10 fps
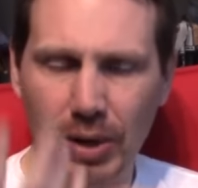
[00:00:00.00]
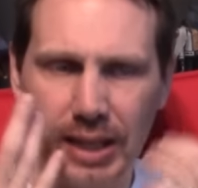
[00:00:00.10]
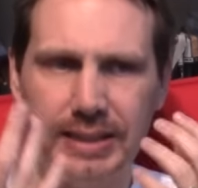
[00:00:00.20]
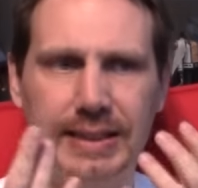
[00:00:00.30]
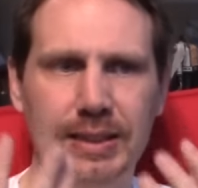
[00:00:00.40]

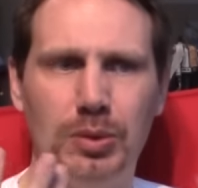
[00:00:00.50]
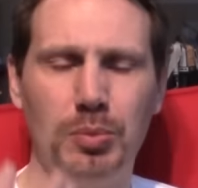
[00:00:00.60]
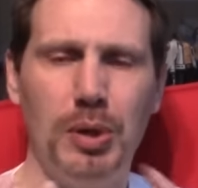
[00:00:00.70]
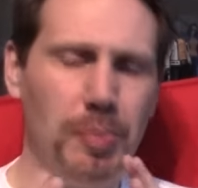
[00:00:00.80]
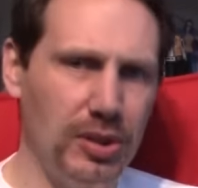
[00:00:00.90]
Voilà, ce qu'ils
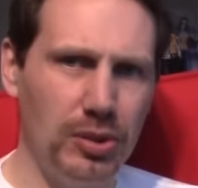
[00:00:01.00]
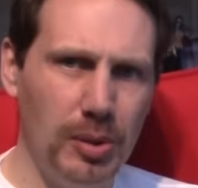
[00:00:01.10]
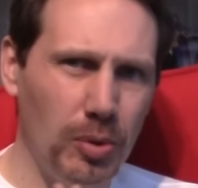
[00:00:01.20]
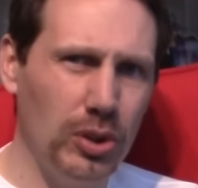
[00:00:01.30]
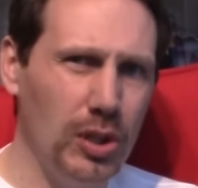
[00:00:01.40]
sont moi
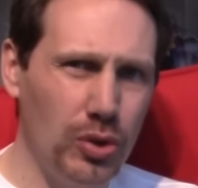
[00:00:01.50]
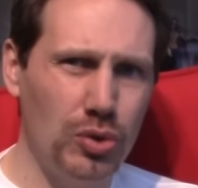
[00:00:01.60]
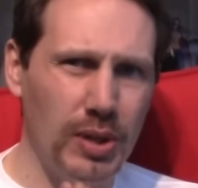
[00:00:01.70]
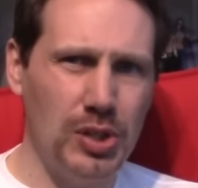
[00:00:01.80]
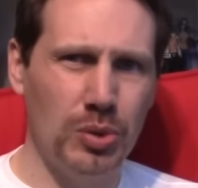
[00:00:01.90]
personnellement tel que
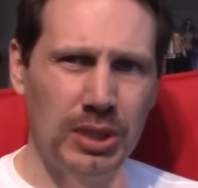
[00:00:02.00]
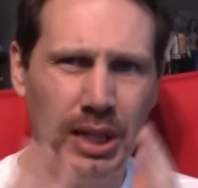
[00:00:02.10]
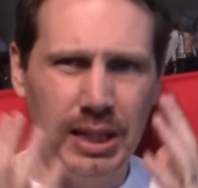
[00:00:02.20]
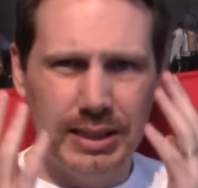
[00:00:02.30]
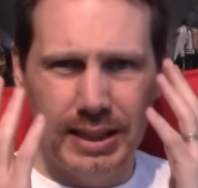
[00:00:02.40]
je vois la chose,
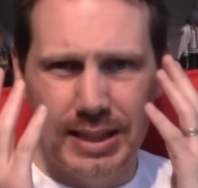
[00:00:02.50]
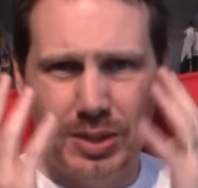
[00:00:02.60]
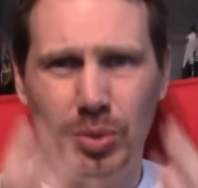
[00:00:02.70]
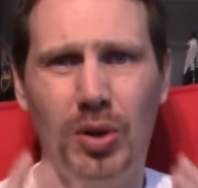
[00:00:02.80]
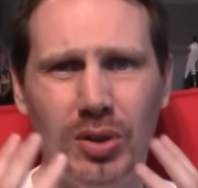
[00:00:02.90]
c'est qu'ils
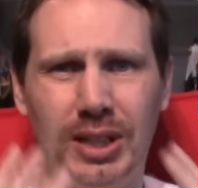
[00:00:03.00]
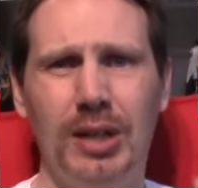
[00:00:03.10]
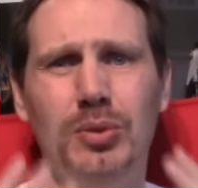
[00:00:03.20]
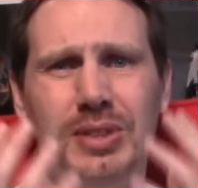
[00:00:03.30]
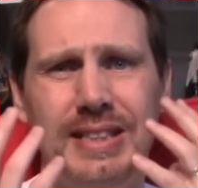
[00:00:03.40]
sont en
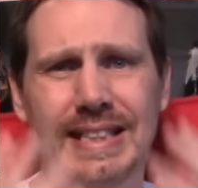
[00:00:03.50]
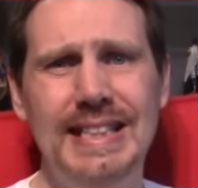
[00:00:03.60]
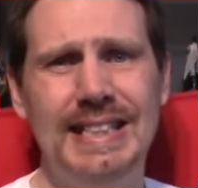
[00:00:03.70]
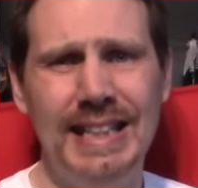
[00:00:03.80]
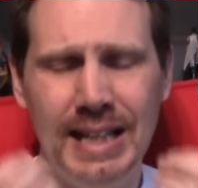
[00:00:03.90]
train de
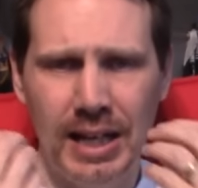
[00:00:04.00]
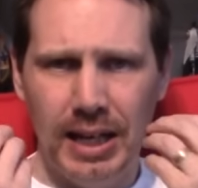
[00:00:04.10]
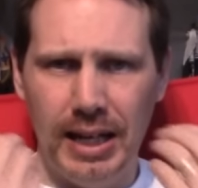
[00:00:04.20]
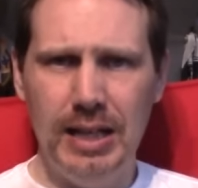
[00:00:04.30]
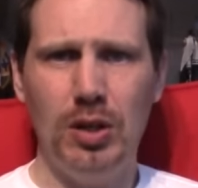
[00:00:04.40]
teaser
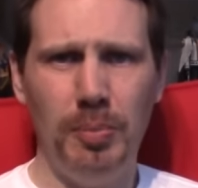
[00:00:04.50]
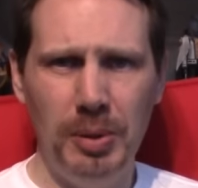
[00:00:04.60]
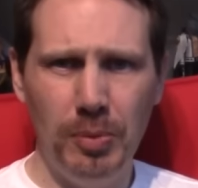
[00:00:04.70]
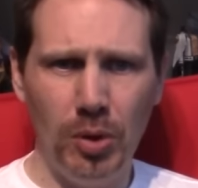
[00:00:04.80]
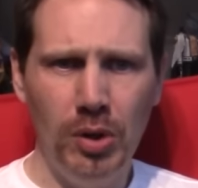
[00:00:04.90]

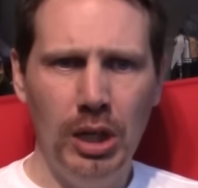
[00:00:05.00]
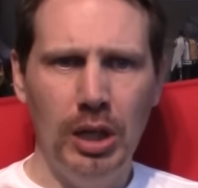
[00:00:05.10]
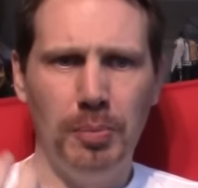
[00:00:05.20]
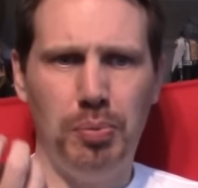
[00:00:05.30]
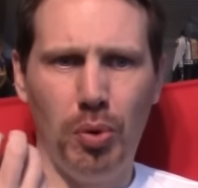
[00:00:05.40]
énormément
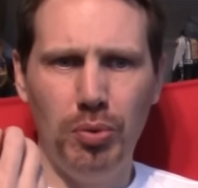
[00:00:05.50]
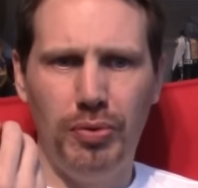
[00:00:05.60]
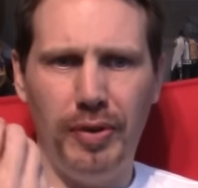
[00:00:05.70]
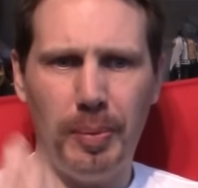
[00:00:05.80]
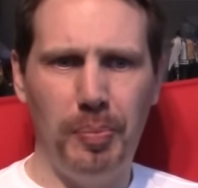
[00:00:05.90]
pour nous
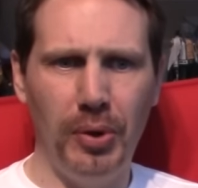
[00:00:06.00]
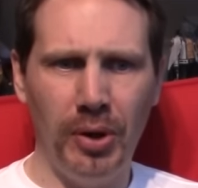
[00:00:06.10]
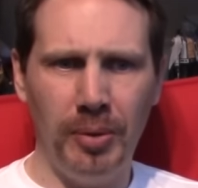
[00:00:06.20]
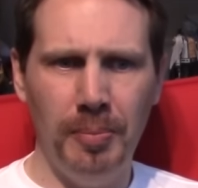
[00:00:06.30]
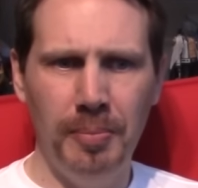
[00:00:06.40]
faire
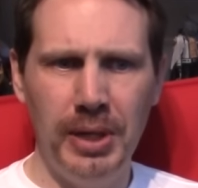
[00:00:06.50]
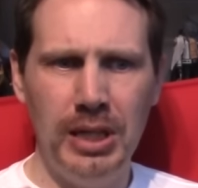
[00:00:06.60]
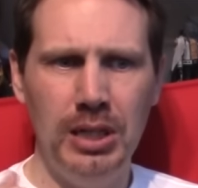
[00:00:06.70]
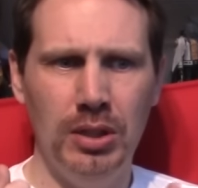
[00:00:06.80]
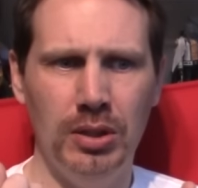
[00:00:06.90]
peur,
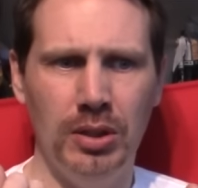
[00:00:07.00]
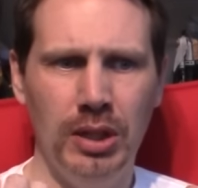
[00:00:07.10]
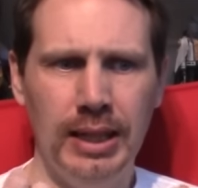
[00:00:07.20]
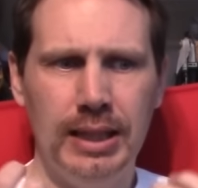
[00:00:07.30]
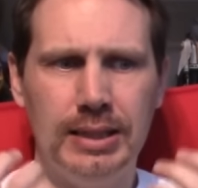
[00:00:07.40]
mais euh,
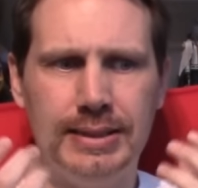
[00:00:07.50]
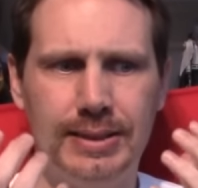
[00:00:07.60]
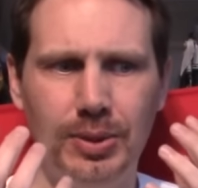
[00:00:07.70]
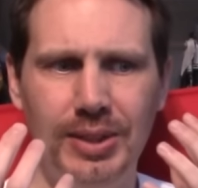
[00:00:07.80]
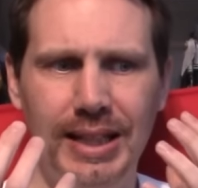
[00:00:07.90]

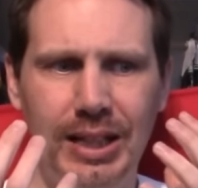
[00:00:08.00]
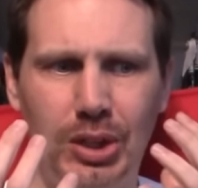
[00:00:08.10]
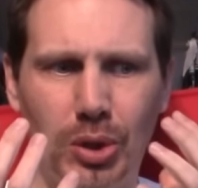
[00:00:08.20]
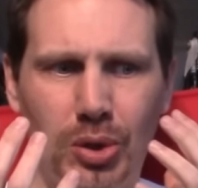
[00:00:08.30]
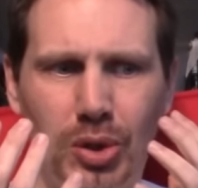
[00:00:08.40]
ce n'est
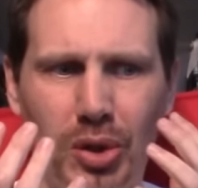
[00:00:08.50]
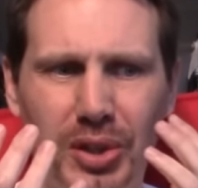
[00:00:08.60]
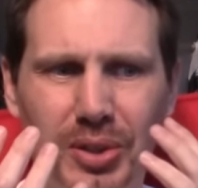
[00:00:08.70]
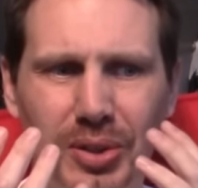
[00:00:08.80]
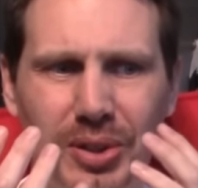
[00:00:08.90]

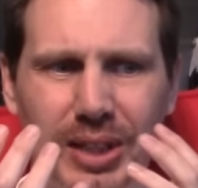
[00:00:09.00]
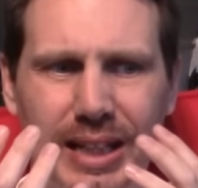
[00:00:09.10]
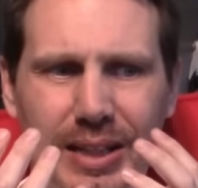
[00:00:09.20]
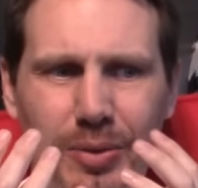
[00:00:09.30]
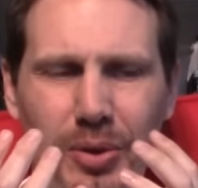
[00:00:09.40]
qu'encore que
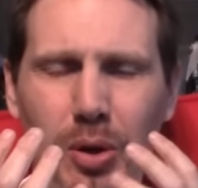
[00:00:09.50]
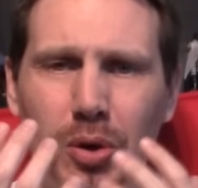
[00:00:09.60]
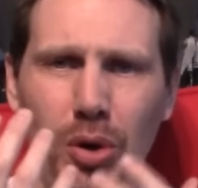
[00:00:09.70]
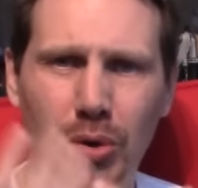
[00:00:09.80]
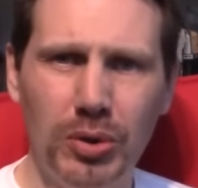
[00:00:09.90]
on est
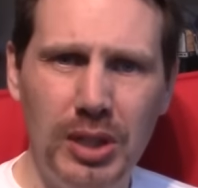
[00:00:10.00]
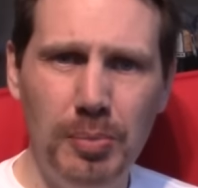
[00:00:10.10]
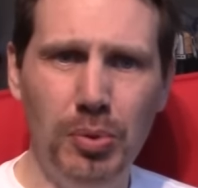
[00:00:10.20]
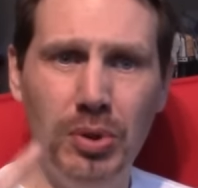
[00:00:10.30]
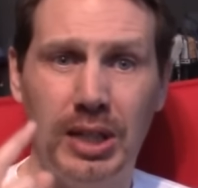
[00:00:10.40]
encore qu'au
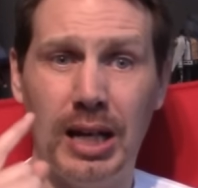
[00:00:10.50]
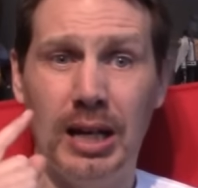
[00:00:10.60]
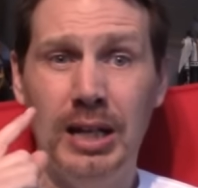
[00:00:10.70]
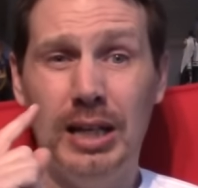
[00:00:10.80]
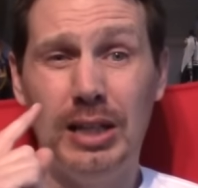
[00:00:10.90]
début
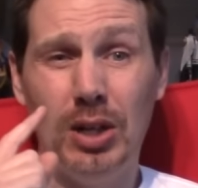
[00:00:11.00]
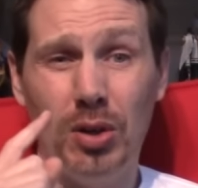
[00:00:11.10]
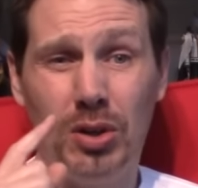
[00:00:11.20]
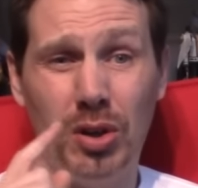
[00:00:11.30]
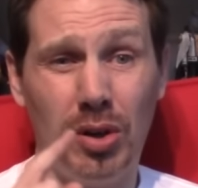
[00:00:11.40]
car il y a
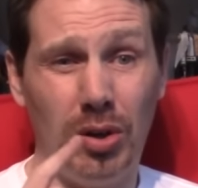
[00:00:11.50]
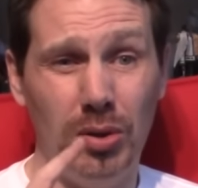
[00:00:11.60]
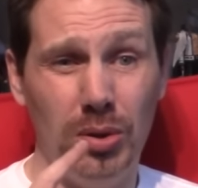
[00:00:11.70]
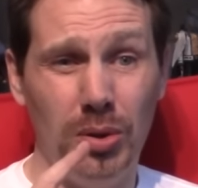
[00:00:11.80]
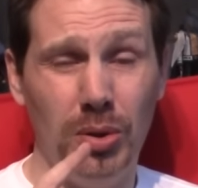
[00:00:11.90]
encore
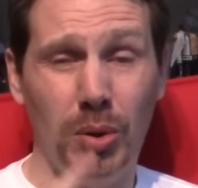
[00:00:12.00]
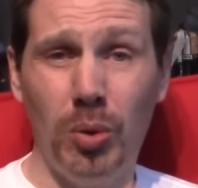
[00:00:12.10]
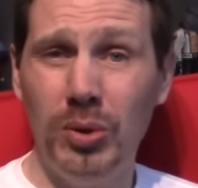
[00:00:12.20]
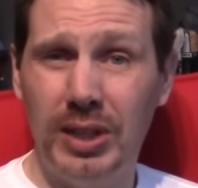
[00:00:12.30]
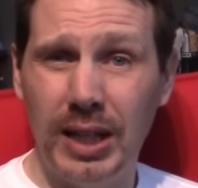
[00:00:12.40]
euh,
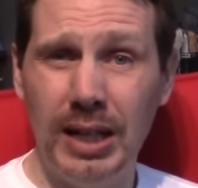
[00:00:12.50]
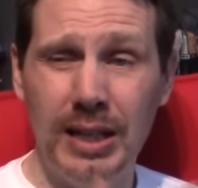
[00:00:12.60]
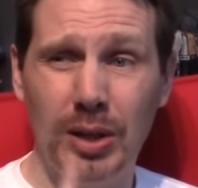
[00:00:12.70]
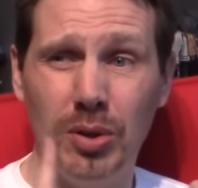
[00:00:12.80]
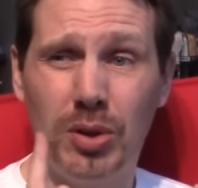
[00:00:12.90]
Rooktel,
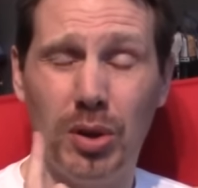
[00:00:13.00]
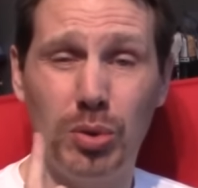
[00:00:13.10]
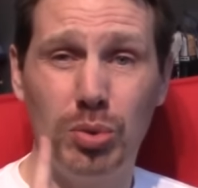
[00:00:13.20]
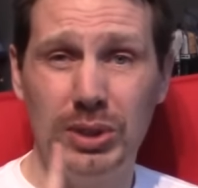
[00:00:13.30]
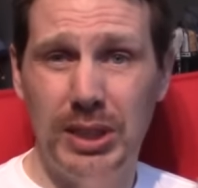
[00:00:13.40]
il y a
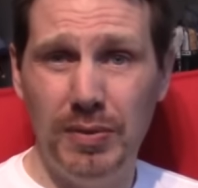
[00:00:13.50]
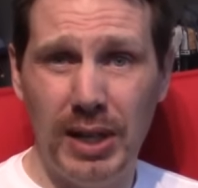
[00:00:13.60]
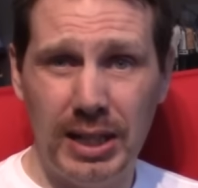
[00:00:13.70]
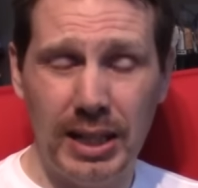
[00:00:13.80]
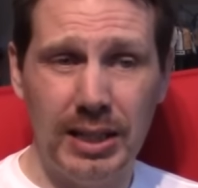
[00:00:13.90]
encore tout ce qui
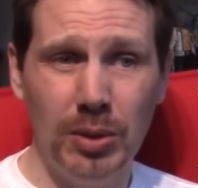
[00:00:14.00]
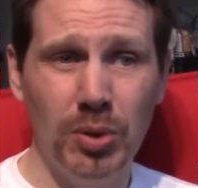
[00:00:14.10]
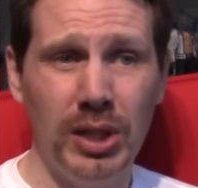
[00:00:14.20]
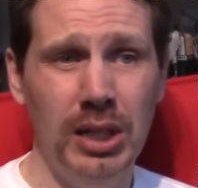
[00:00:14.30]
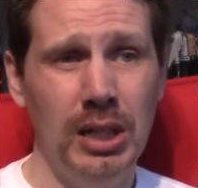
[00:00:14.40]
va être la
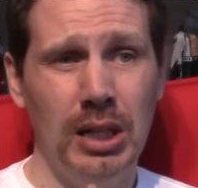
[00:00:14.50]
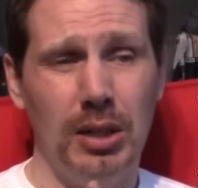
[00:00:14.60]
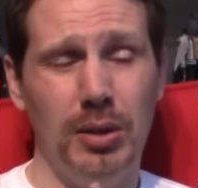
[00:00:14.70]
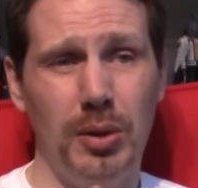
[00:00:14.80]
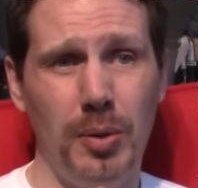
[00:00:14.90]
théorie
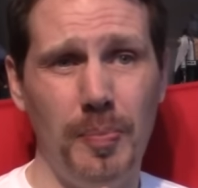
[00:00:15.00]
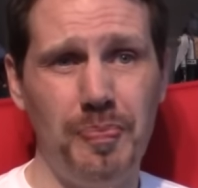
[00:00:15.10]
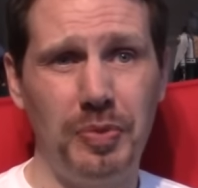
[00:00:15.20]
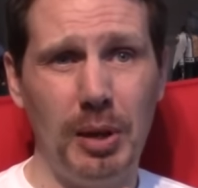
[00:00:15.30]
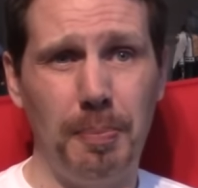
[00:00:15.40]

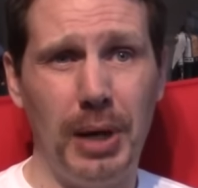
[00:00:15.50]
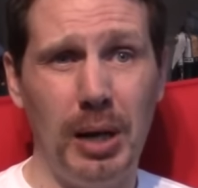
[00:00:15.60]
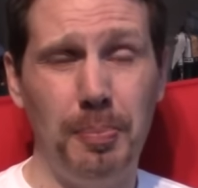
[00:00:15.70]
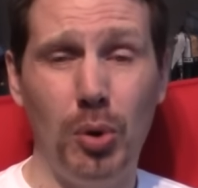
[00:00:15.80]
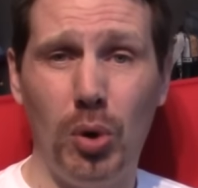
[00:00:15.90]
euh, par
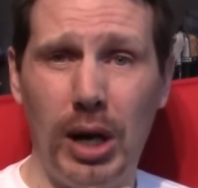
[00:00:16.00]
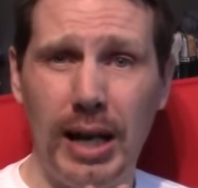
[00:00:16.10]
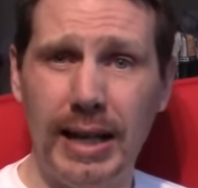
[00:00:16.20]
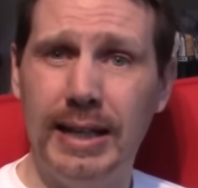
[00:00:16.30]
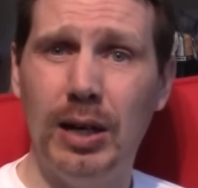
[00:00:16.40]
rapport à
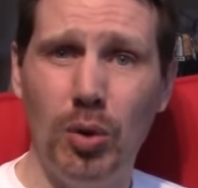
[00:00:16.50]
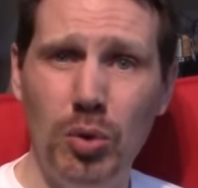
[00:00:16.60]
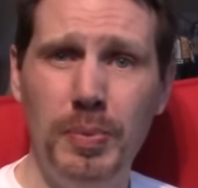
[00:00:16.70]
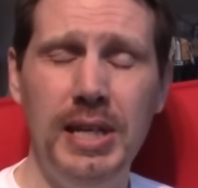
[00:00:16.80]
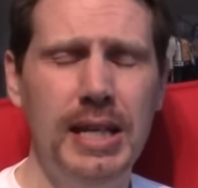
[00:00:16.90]
la guerre
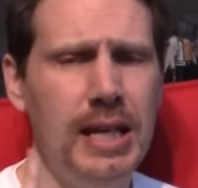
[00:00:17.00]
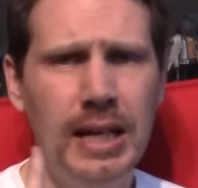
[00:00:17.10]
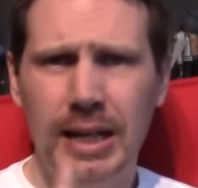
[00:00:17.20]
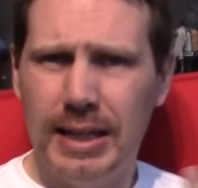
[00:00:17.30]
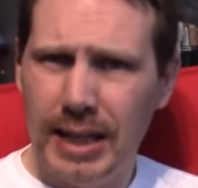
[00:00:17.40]
oubliée,
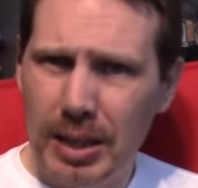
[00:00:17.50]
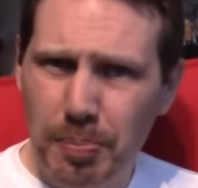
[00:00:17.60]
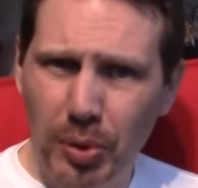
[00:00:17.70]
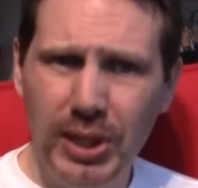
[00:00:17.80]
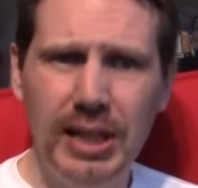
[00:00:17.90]
il y a les
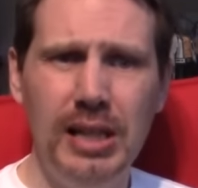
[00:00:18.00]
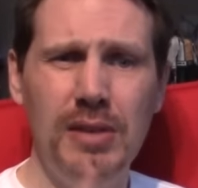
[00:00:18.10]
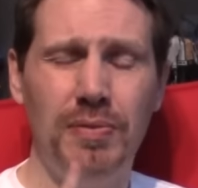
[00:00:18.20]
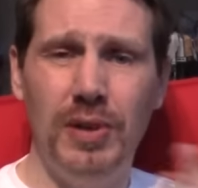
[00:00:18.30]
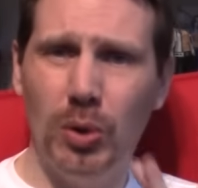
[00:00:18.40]

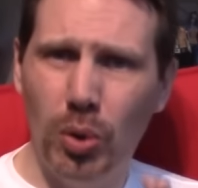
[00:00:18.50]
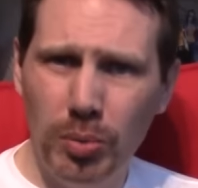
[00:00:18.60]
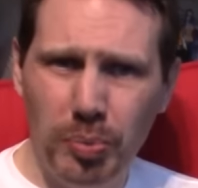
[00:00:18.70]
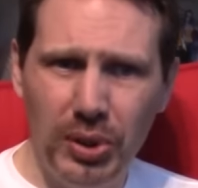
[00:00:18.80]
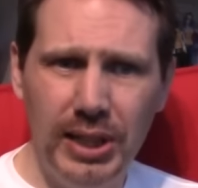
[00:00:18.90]
poneglyphes, les
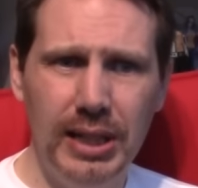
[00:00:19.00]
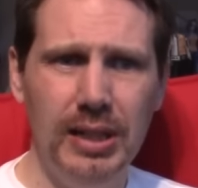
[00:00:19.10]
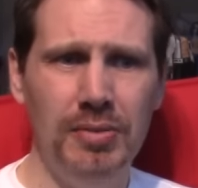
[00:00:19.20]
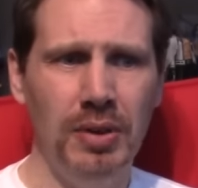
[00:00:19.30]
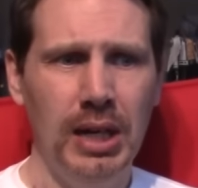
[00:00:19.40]
roads
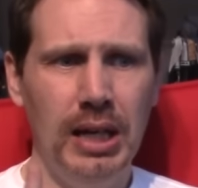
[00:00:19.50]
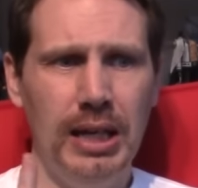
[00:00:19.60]
poneglyphes,